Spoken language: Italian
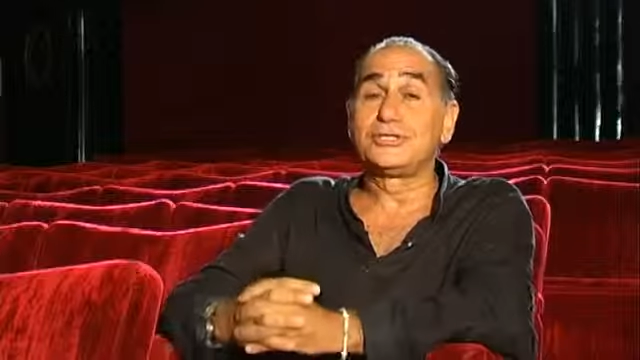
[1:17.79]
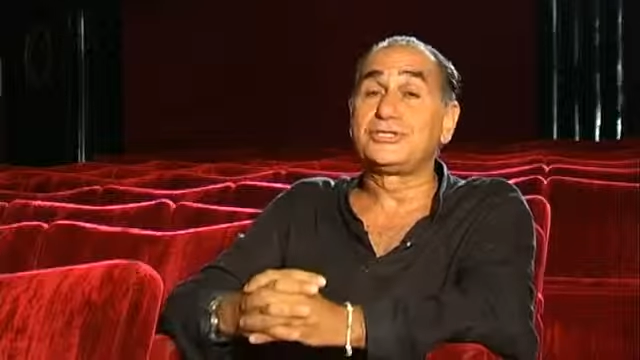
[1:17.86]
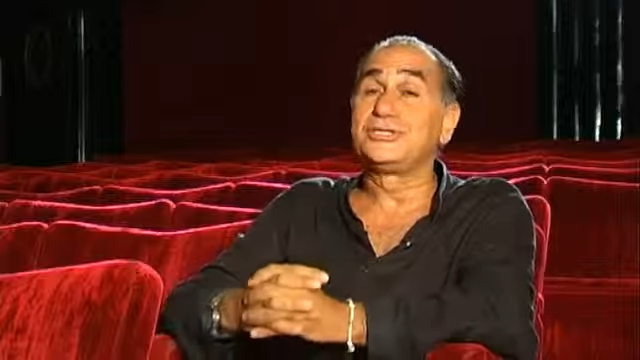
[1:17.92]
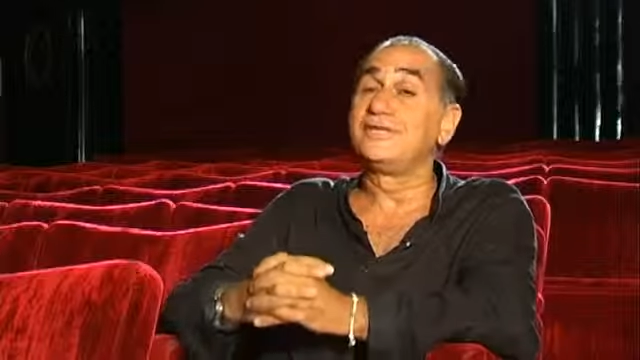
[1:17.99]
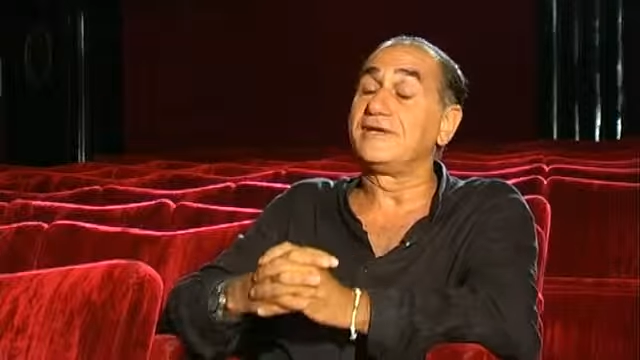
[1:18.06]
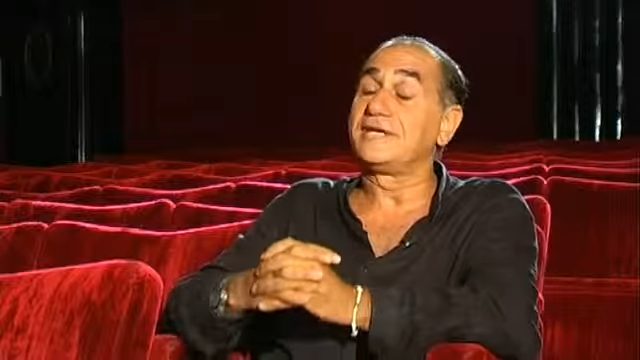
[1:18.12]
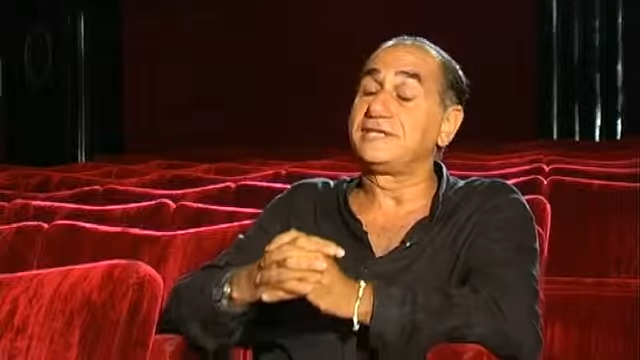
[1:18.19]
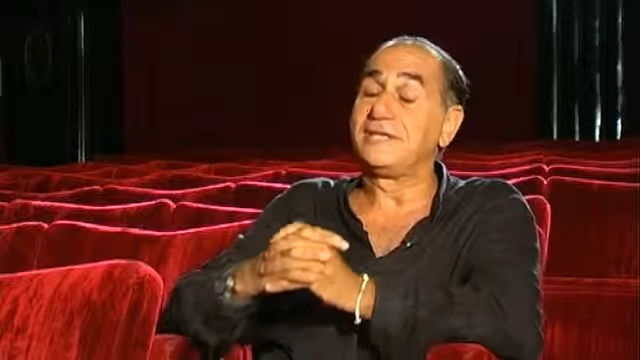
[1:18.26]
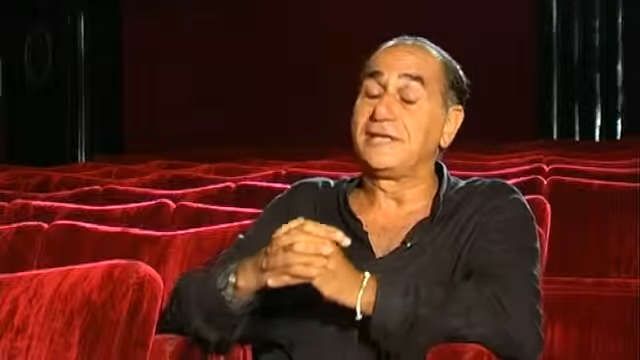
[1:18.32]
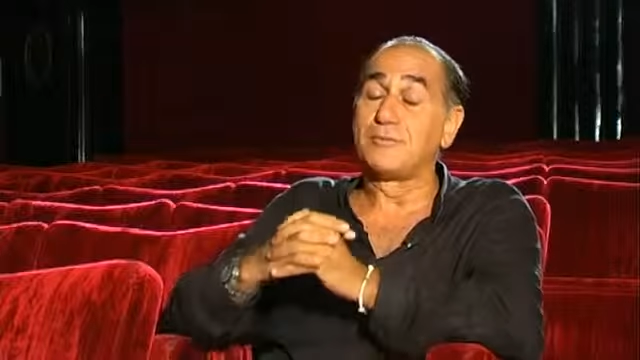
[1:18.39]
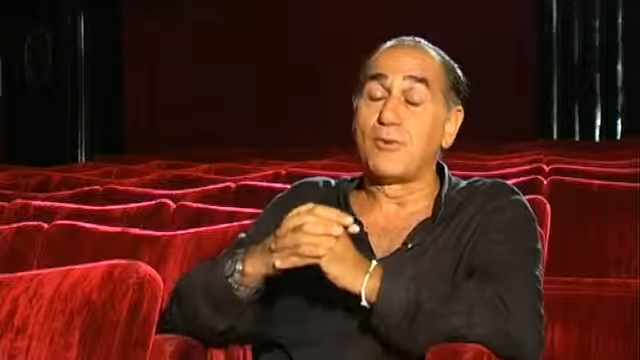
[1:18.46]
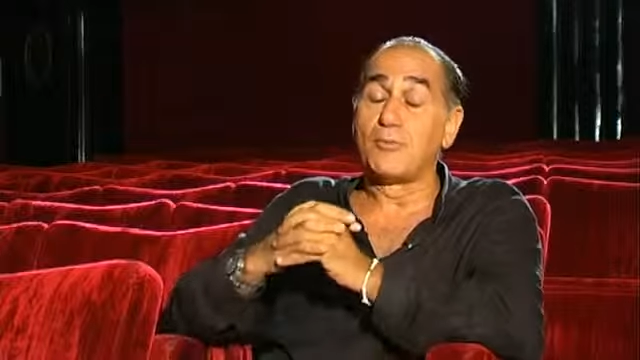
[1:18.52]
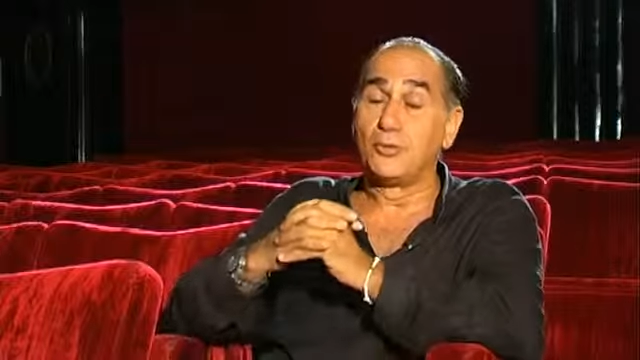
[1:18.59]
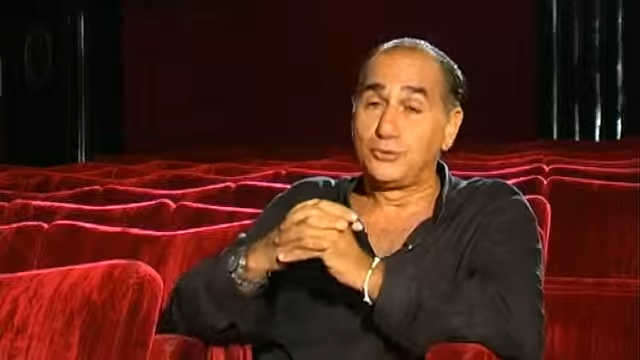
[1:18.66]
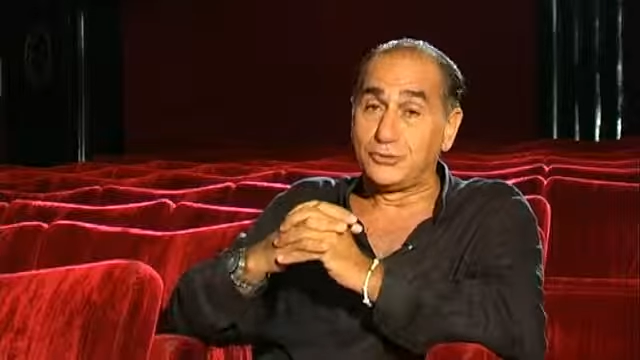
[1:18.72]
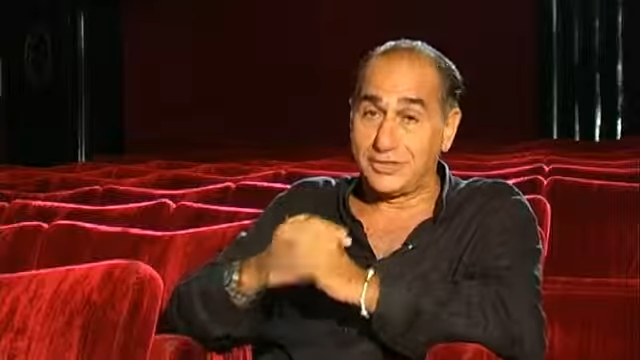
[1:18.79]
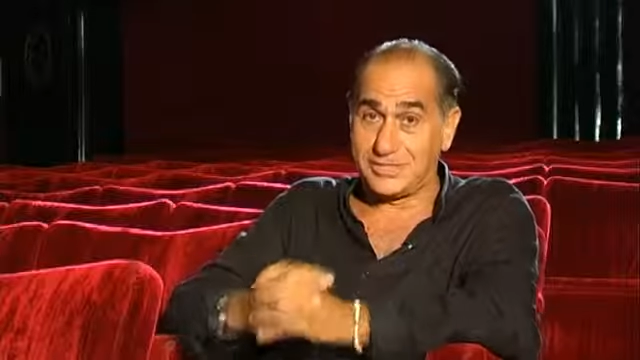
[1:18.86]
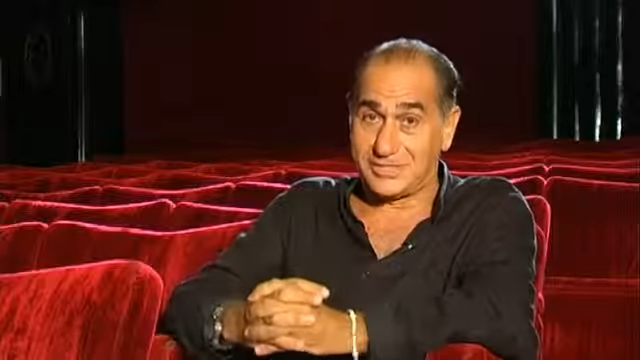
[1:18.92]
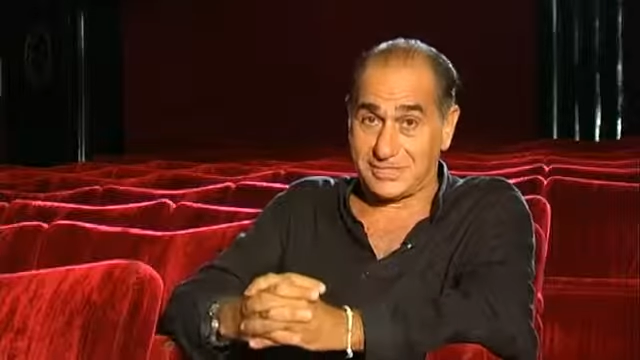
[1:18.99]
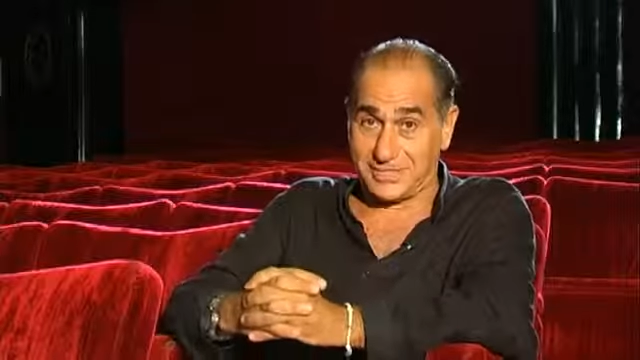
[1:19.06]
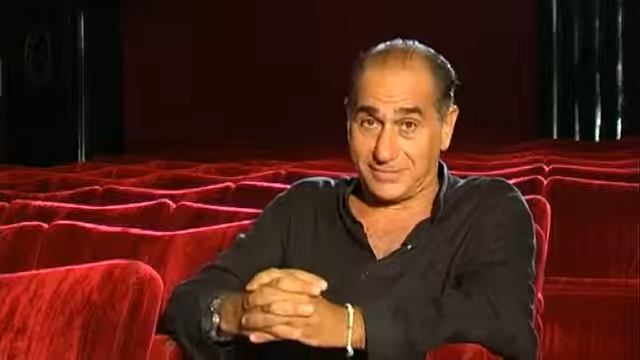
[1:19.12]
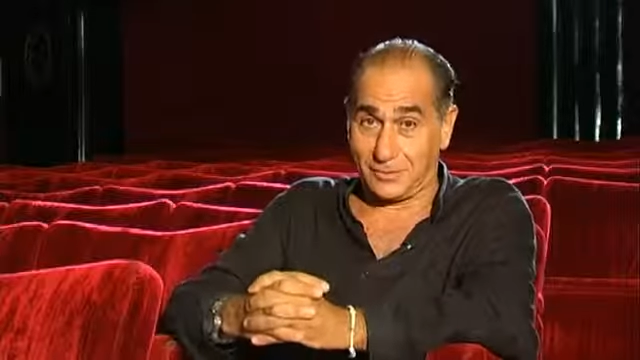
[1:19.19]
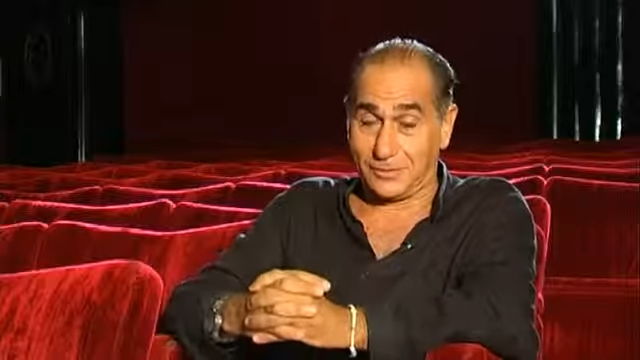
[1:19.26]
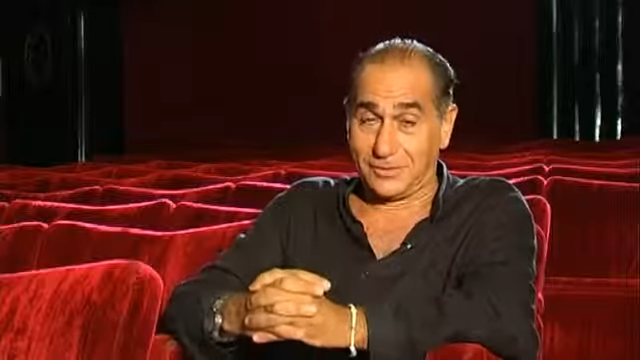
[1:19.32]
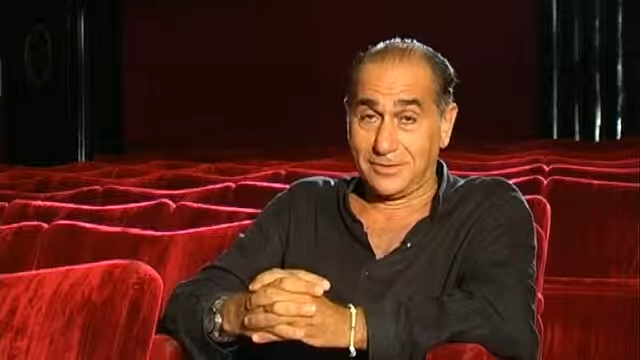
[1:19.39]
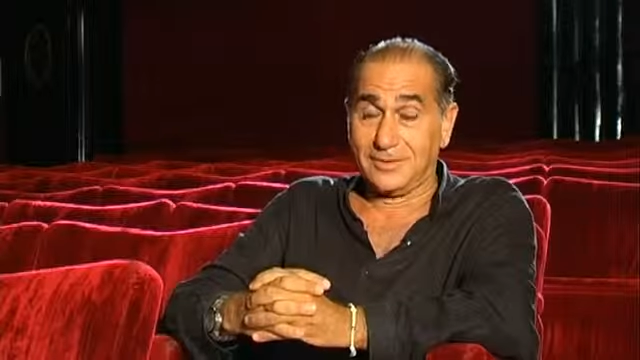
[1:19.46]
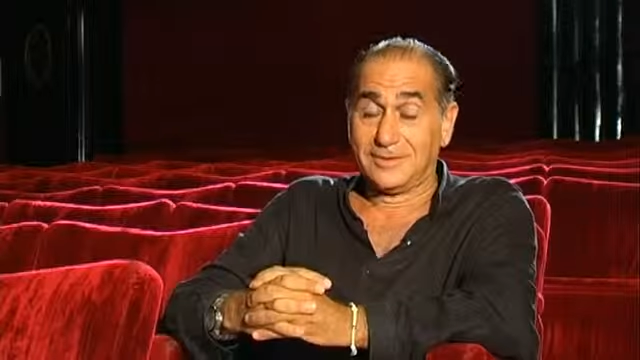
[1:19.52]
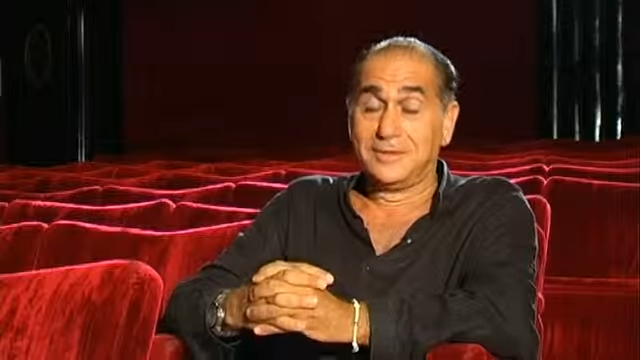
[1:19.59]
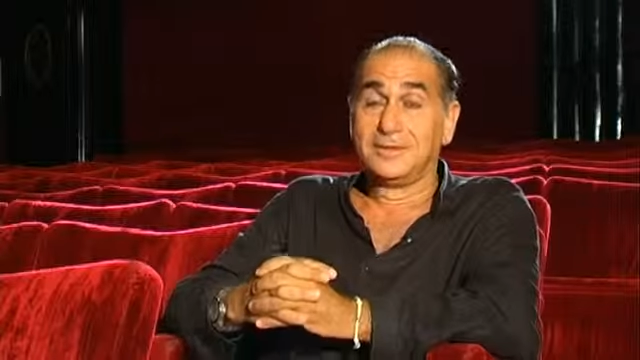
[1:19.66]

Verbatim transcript: che ci divertiremo moltissimo.